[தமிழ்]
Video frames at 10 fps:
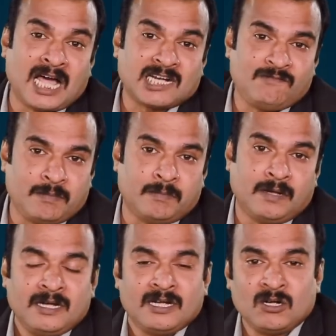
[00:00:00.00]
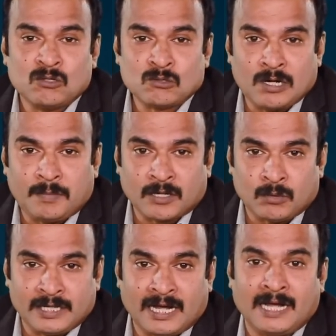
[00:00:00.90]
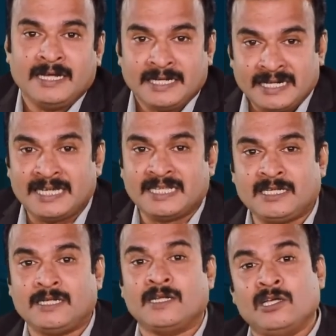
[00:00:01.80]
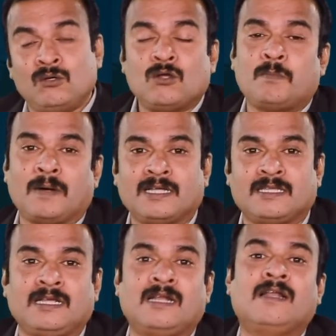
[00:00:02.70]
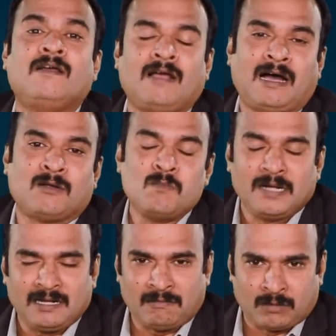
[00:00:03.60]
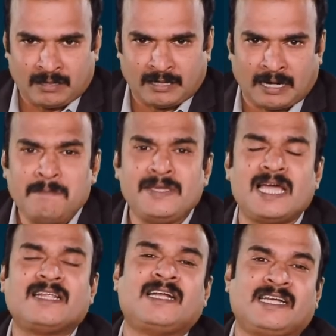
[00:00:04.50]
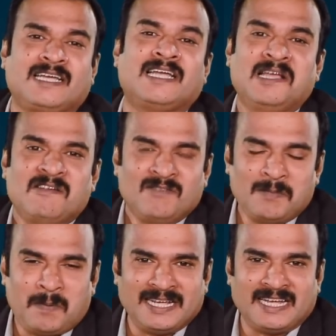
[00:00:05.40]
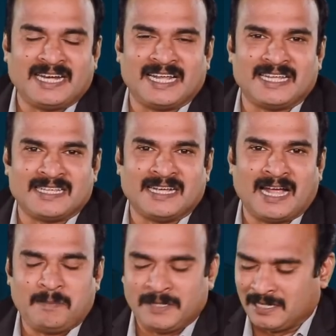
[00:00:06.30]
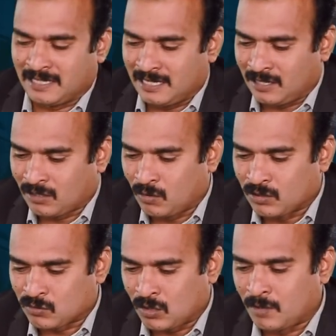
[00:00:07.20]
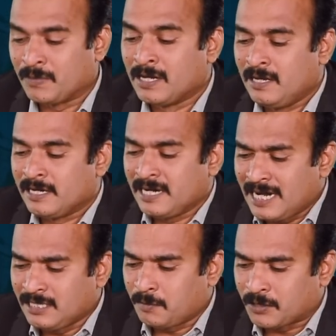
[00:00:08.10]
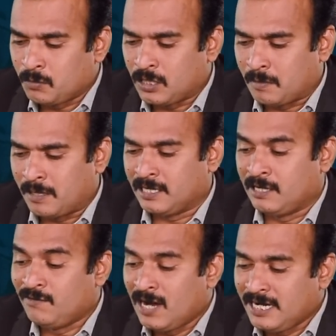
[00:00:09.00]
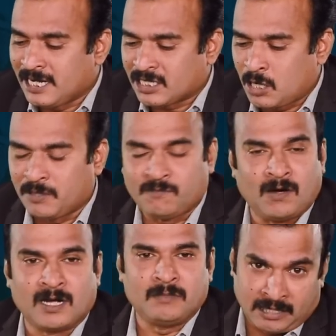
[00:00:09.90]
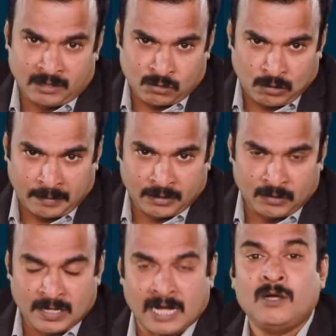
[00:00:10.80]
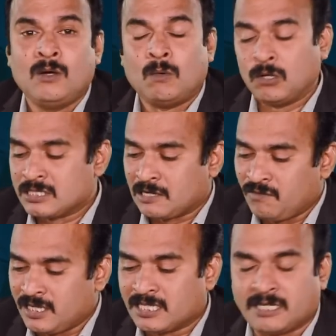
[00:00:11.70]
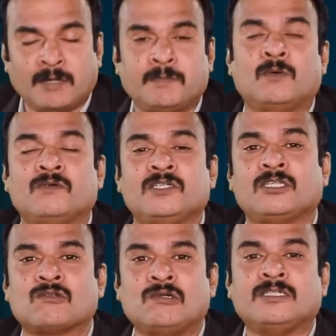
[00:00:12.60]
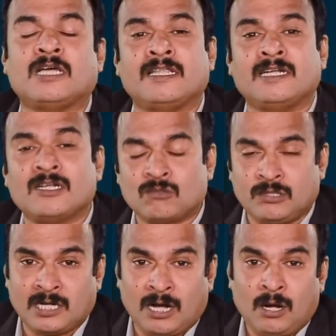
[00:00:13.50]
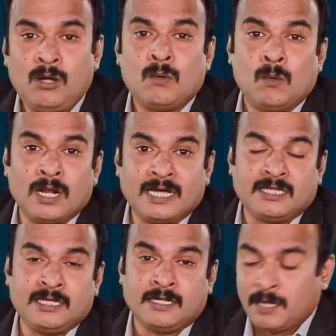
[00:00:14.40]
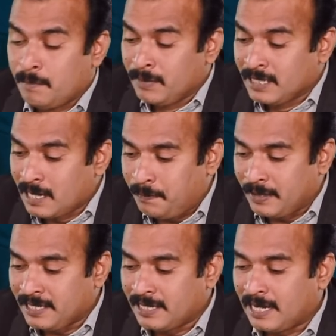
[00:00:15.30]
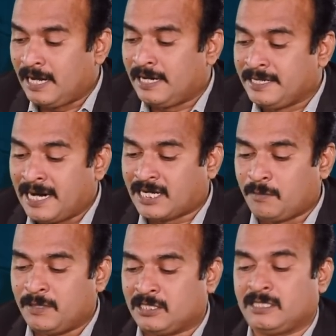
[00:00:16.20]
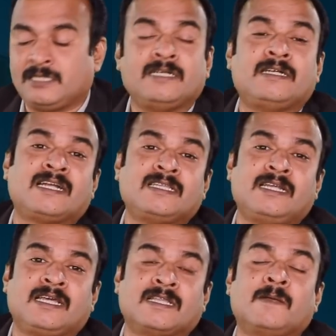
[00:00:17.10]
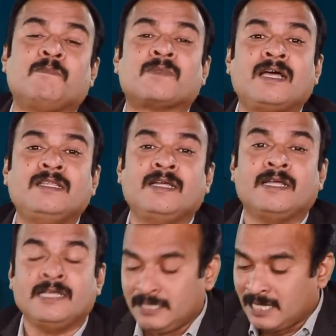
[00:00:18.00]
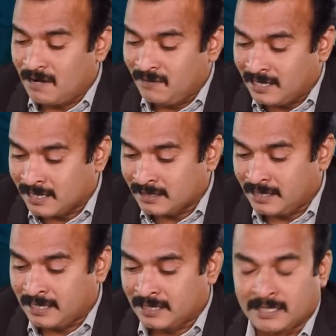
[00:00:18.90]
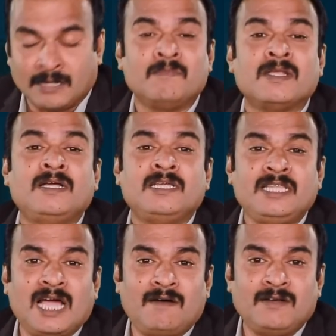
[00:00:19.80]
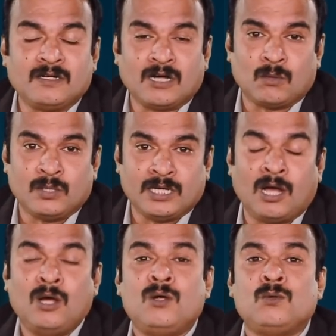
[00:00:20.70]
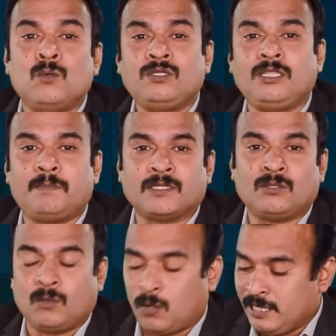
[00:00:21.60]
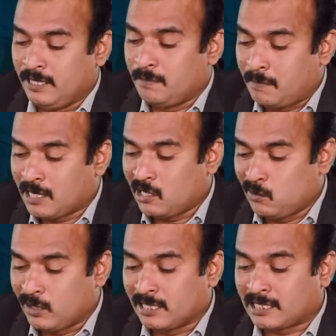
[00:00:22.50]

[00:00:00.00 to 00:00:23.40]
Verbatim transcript: டார்க் வெப் என்று சொல்லப்படக்கூடிய இணையத்தின் இன்னொரு பக்கத்தில் ரொம்ப கம்மியான ரேட்டுக்கு விற்பனைக்கு கிடைக்கிறது அப்படிங்கிறதா இதில் இருக்கக்கூடிய சோகம் ரெண்டாயிரத்தி பத்தொன்பதாம் ஆண்டு வேர்ல்டு எக்கனாமிக் ஃபாரம் சொல்லப்படக்கூடிய ஒரு சர்வதேச அமைப்பு ஒரு விஷயத்தை சொல்லிச்சு அது என்ன சொல்லிச்சுன்னா உலகத்தின் மிகப்பெரிய டேட்டா பிரிட்ஜ் நடந்திருக்கிறது அது இந்தியாவில் நடந்திருக்கிறது இந்தியாவில் இருக்கக்கூடிய நூற்றி பத்து கோடி மக்களுடைய